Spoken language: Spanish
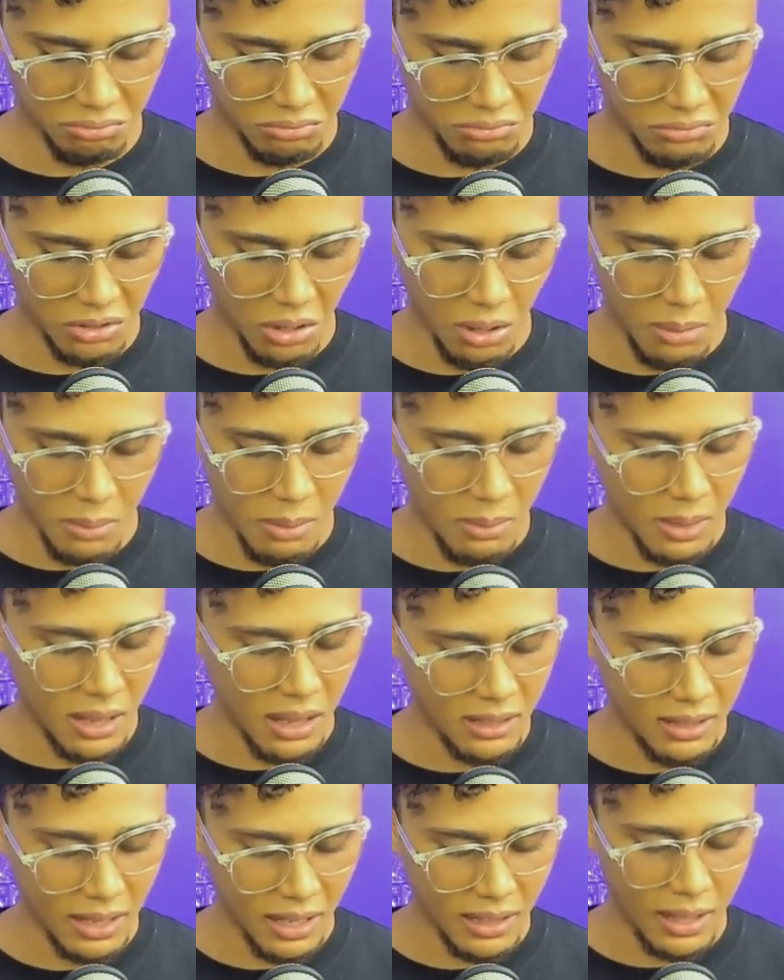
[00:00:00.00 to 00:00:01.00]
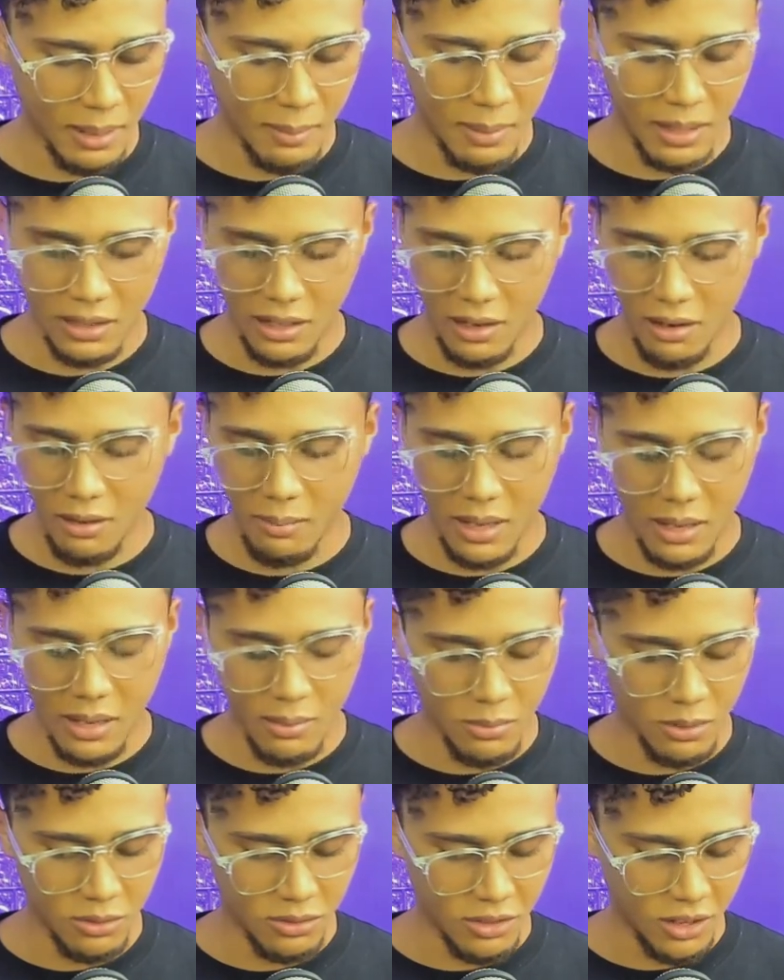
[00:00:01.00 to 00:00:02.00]
a mí me da exactamente lo
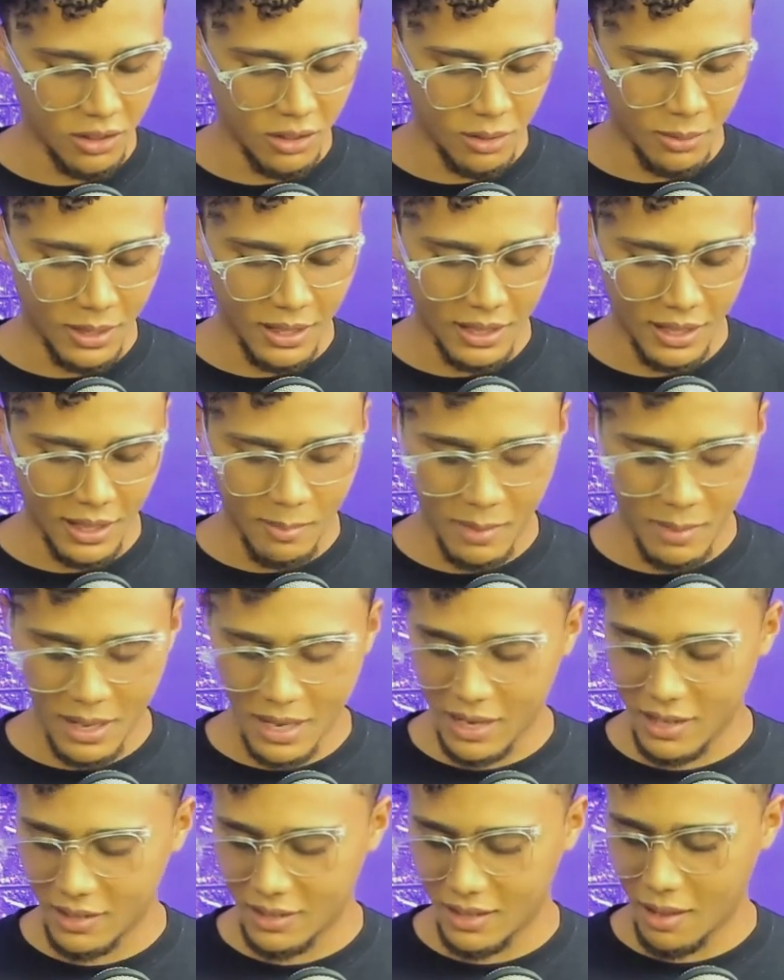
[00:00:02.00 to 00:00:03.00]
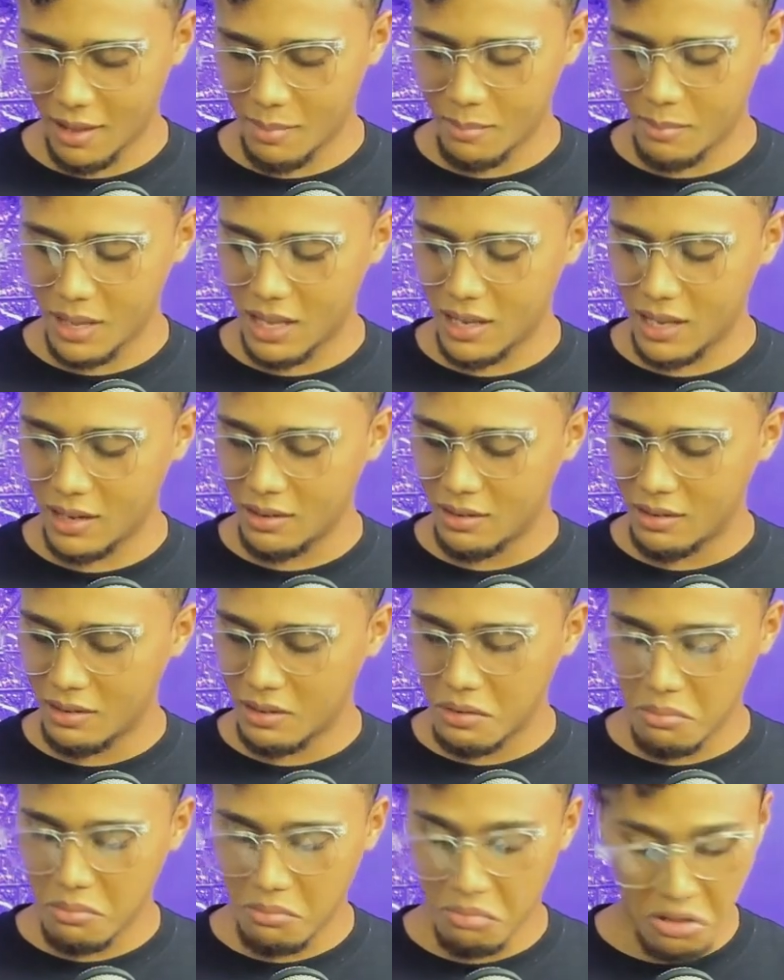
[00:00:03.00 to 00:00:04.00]
mismo, 120 mil y 100 mil.
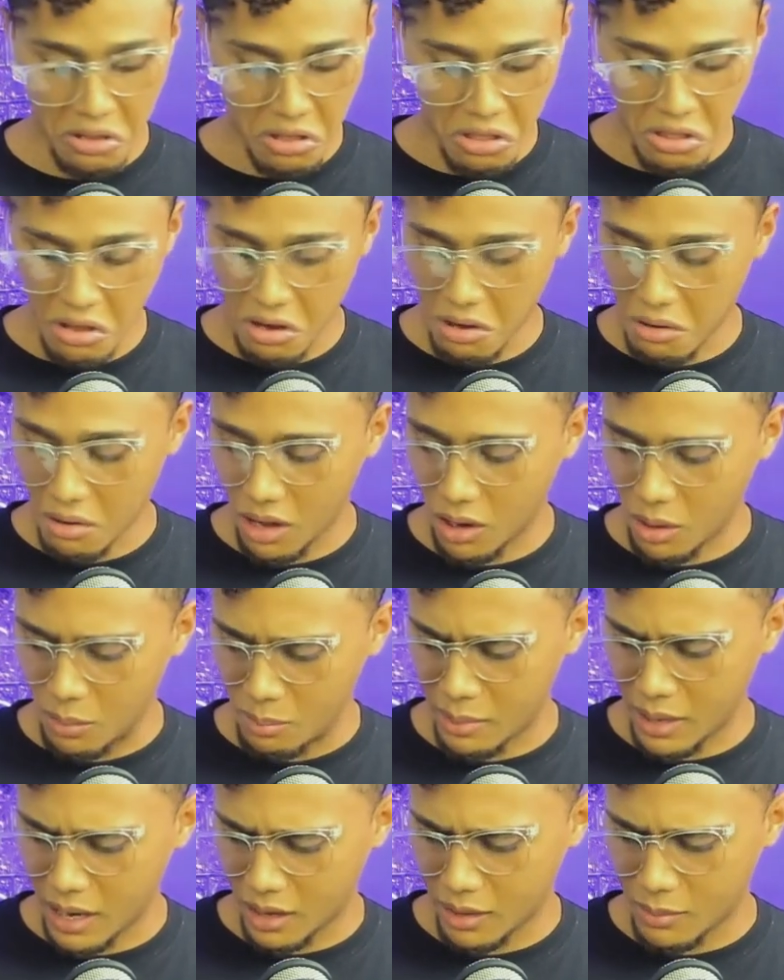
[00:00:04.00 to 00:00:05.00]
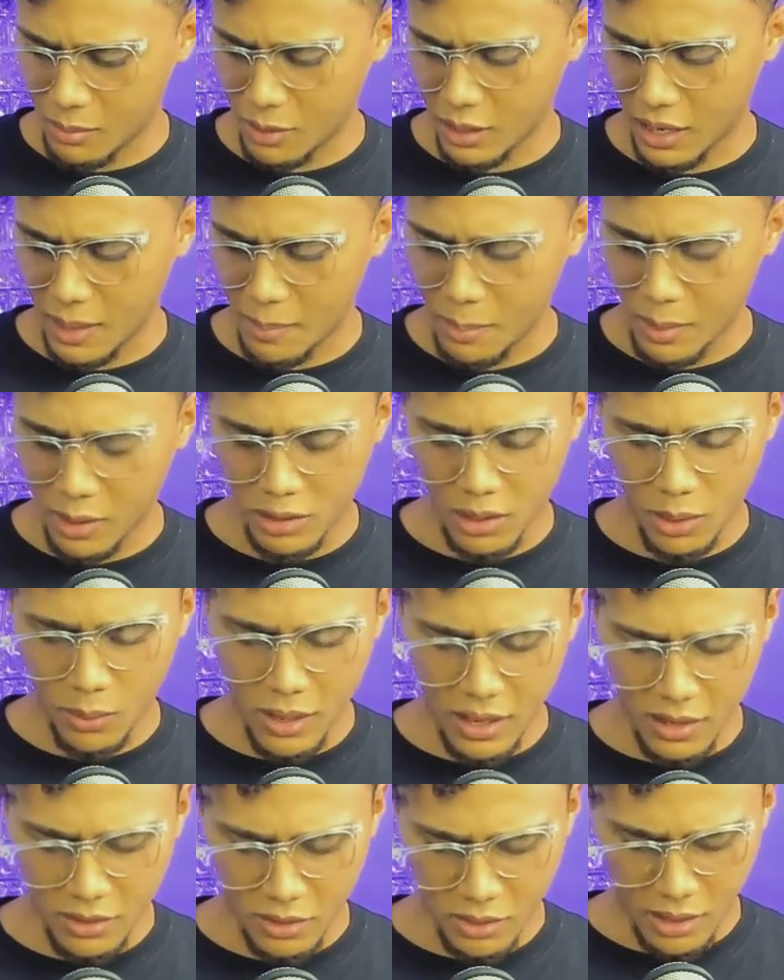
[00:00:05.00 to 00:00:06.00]
Pero yo no lo voy a comprar como quiera, pero te
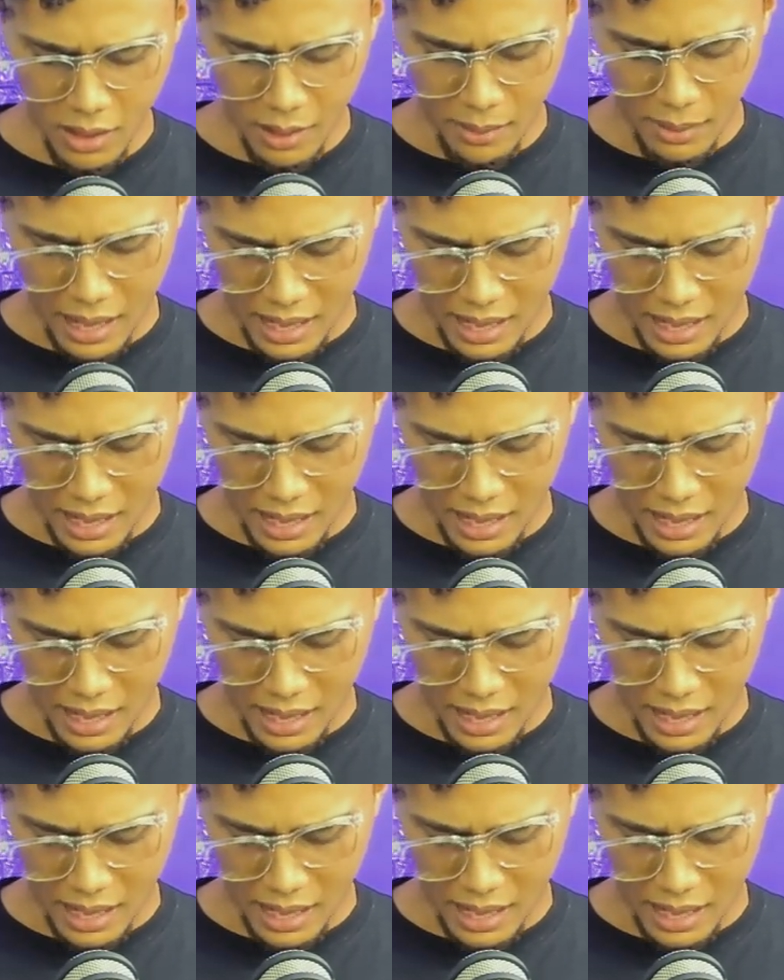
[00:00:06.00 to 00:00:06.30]
voy a decir una